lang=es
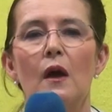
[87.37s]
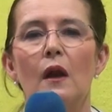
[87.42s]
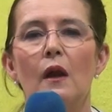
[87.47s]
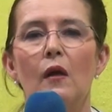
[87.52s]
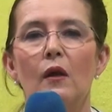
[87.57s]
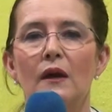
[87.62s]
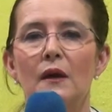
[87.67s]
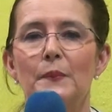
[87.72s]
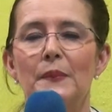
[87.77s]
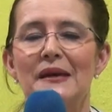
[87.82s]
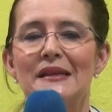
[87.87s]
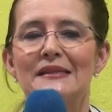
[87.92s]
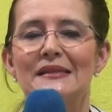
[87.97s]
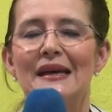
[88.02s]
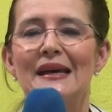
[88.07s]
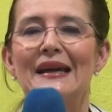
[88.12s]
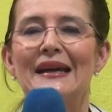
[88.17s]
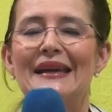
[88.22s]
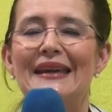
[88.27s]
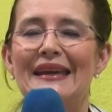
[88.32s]
Lo que
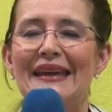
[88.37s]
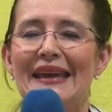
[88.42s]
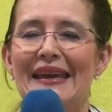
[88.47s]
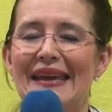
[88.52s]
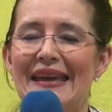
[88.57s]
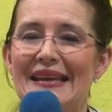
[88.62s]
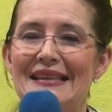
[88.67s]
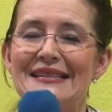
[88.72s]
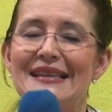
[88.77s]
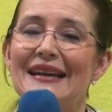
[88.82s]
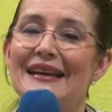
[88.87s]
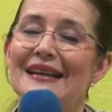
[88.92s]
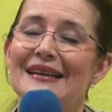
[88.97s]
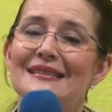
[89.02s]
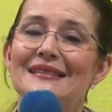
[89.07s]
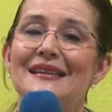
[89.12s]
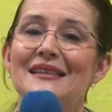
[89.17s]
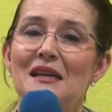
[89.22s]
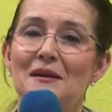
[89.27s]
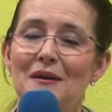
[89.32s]
pasa que esa
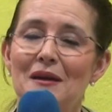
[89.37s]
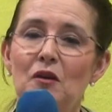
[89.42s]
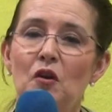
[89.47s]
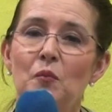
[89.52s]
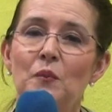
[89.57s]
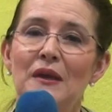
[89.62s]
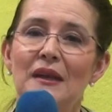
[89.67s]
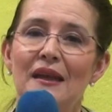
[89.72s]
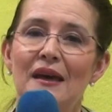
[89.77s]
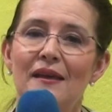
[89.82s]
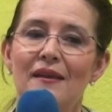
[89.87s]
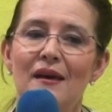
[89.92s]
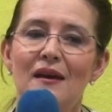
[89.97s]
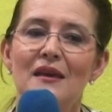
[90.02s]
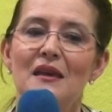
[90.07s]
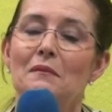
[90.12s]
grasa ya va combinada